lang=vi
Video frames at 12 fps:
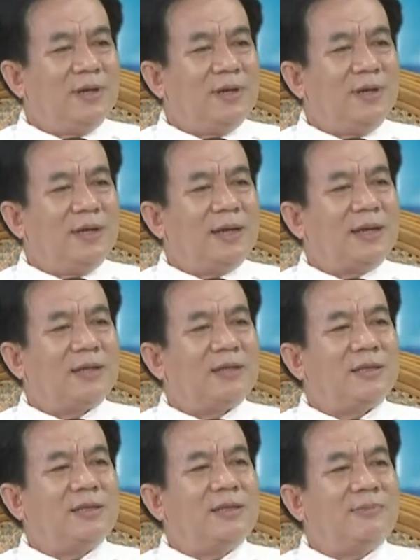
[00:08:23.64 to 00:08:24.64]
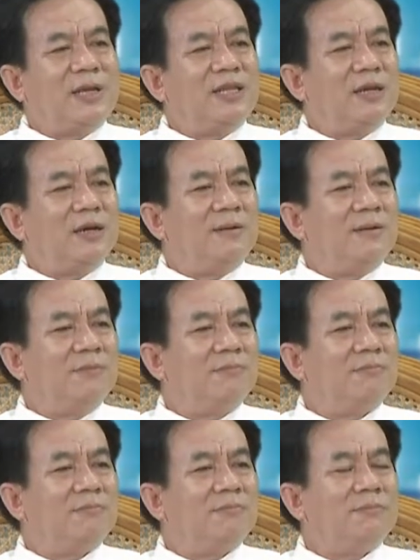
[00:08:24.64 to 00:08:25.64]
là từ bệnh nhân
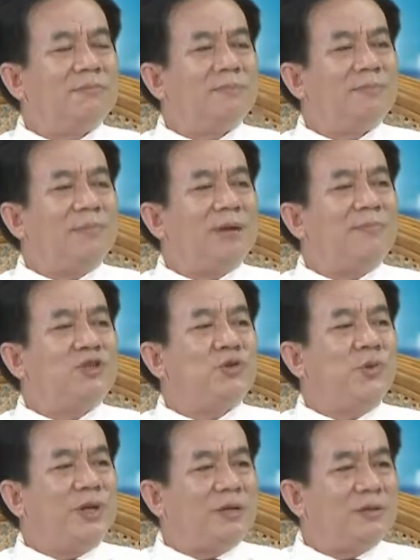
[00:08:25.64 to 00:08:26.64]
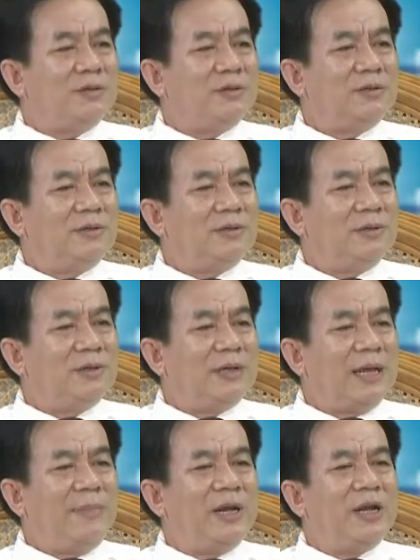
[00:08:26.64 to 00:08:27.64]
mắc bệnh xuất huyết,
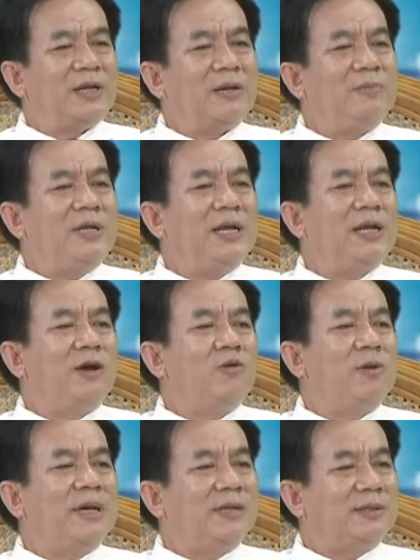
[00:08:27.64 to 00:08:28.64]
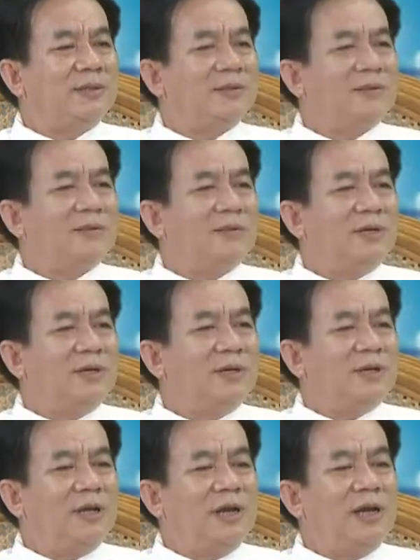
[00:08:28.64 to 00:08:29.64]
đặc biệt là trong những ngày đầu của bệnh.
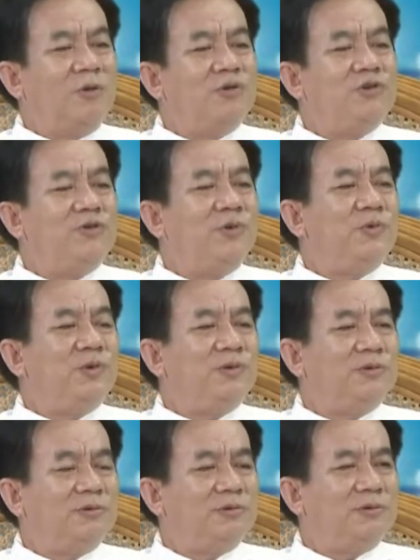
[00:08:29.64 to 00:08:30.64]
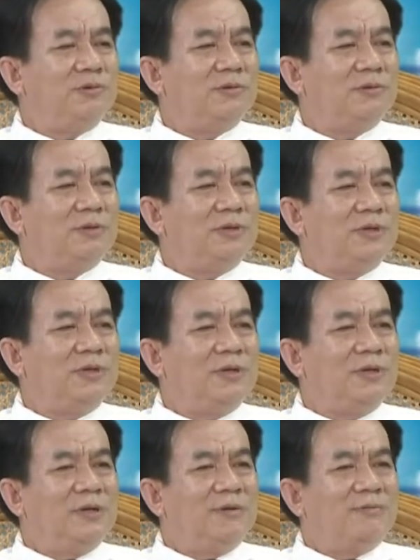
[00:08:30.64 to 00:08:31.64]
Đó là ổ chứa virus.
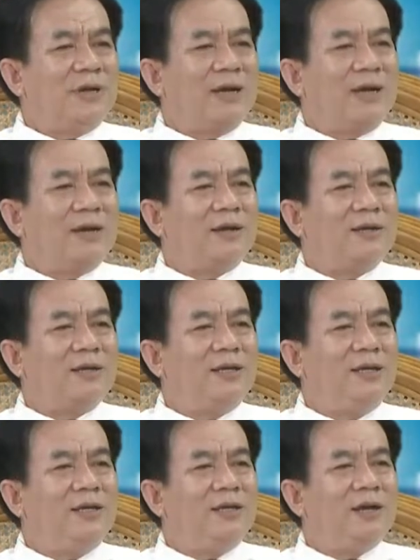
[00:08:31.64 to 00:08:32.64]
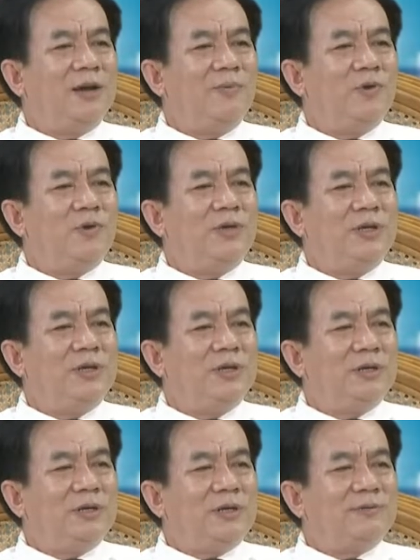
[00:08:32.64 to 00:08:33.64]
Và khi có mũi
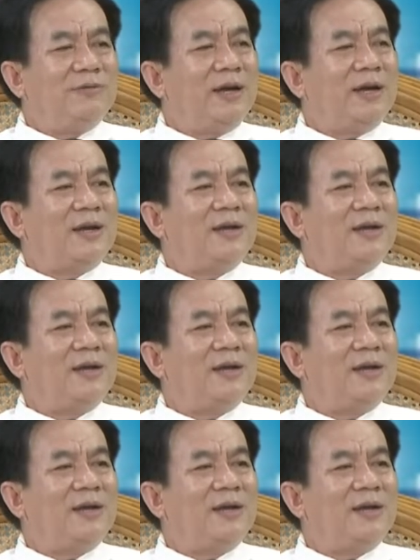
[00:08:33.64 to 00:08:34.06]
vằn